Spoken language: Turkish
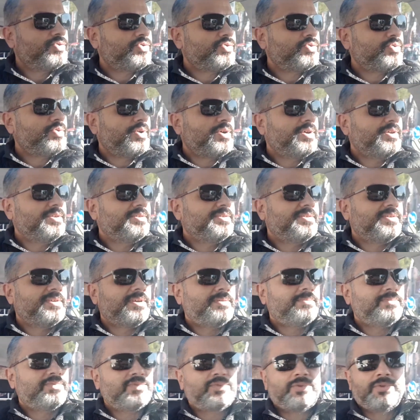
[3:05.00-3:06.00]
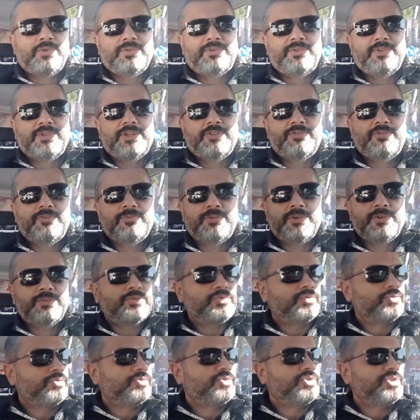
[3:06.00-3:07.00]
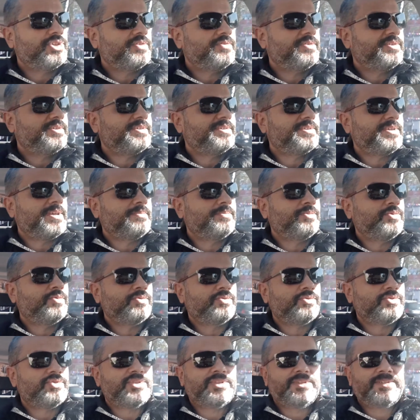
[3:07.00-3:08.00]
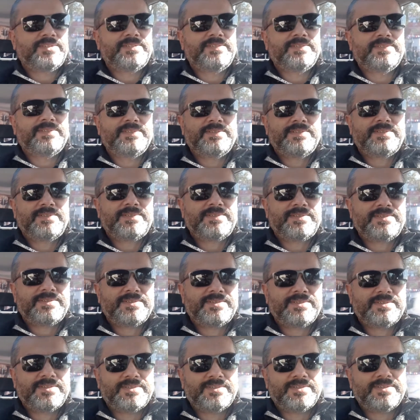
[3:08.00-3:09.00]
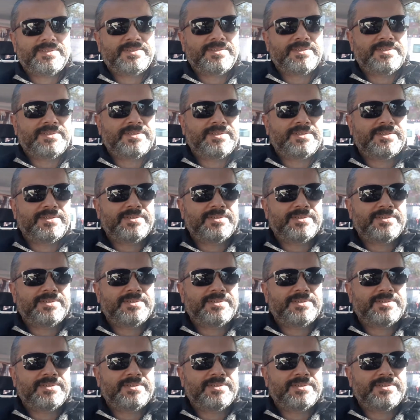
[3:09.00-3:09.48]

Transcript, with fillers: Şu an tam sol tarafıma düştü. Çevirsem göreceksiniz. Ee,